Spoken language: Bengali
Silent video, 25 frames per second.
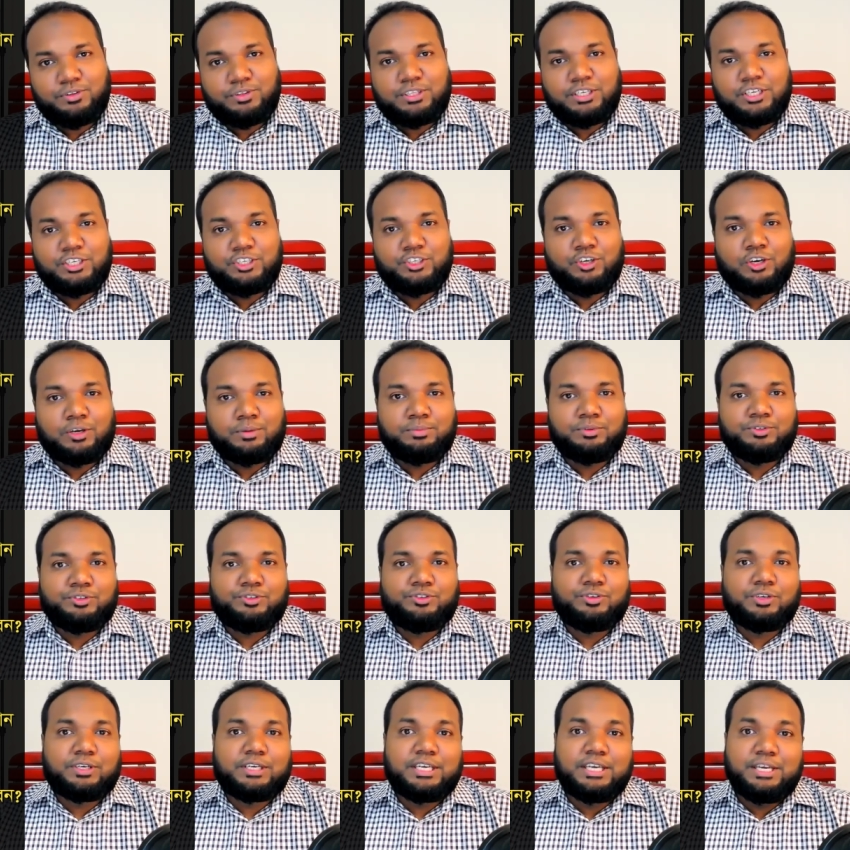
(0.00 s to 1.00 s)
মধ্যে
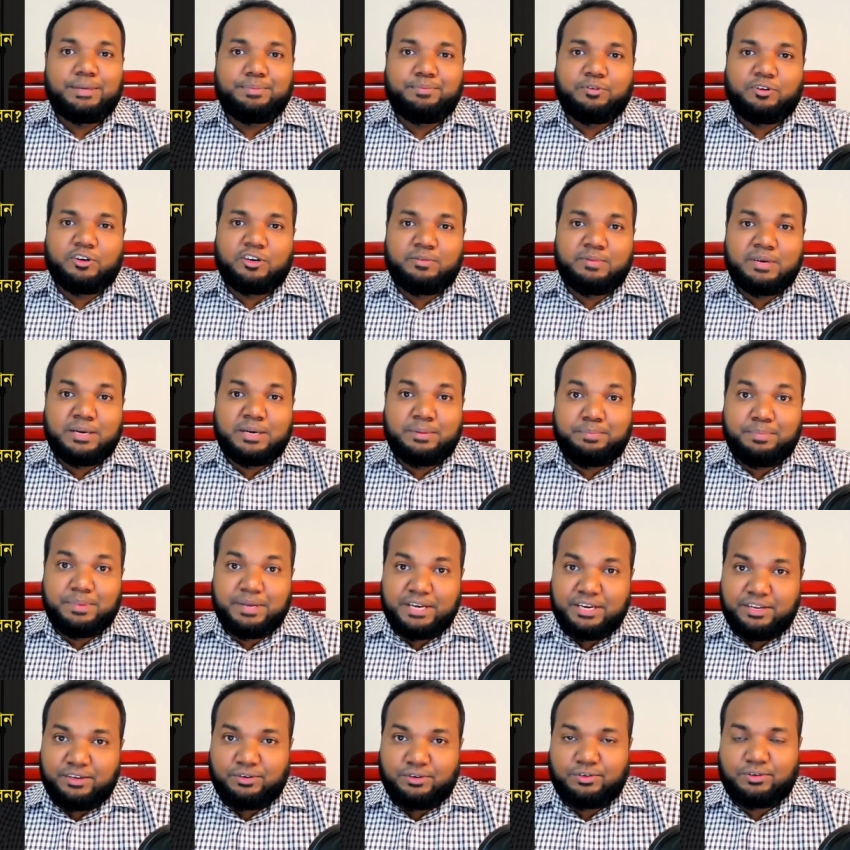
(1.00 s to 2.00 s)
সর্বোচ্চ কি পরিমাণ
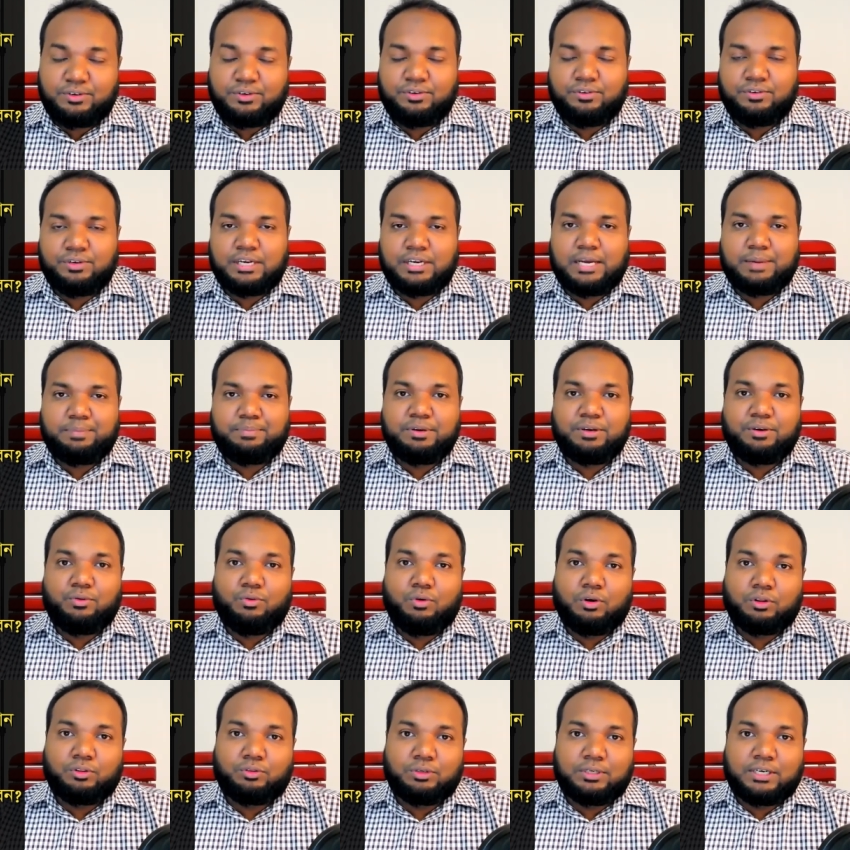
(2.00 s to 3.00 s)
বিনিয়োগ করে আপনি
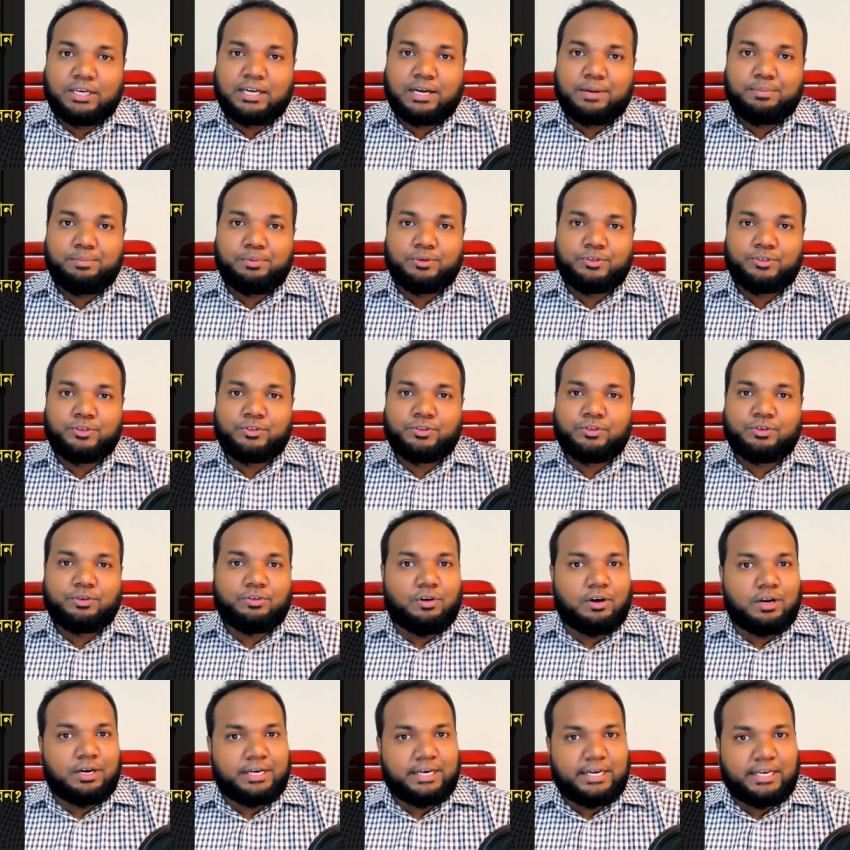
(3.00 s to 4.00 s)
কত টাকা পর্যন্ত
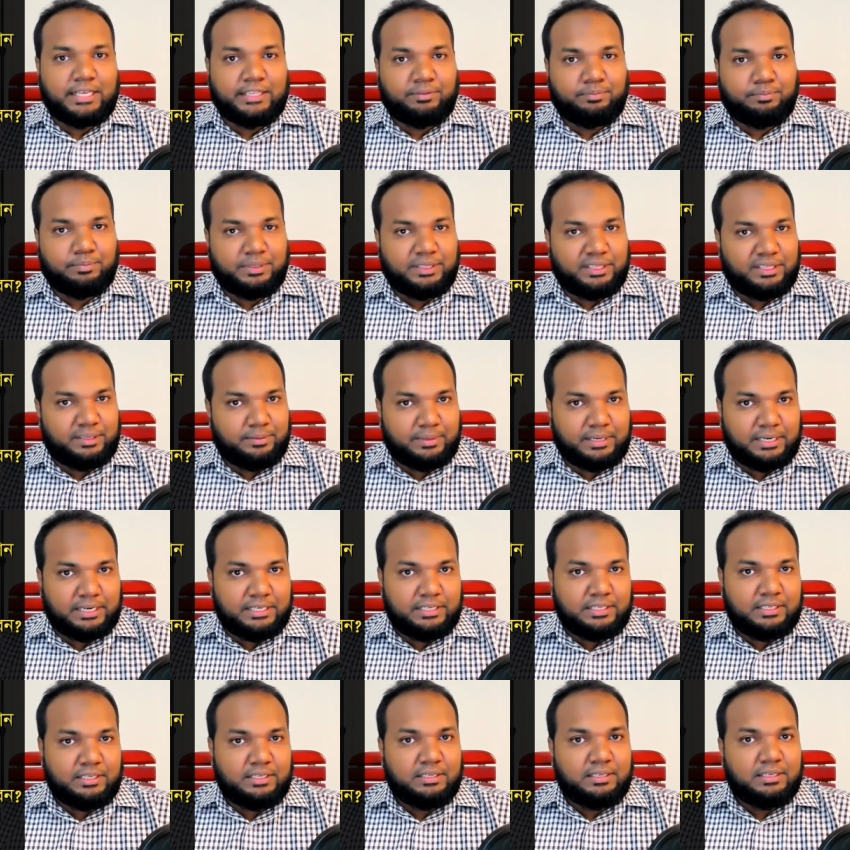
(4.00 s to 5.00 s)
কর রেয়াত পেতে
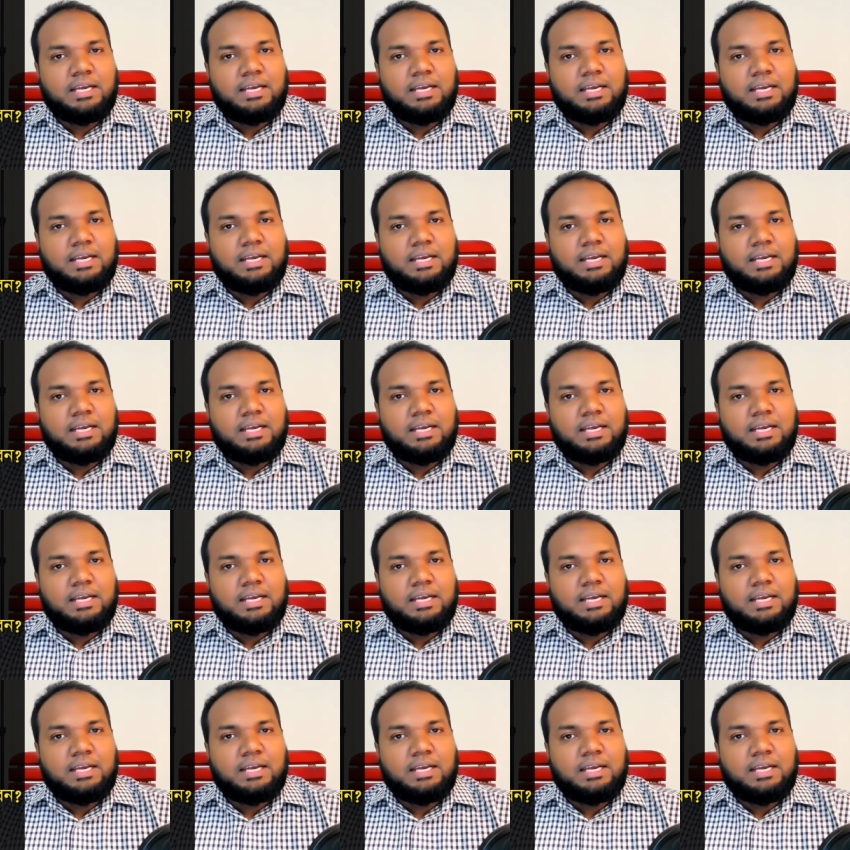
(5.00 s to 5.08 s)
পারেন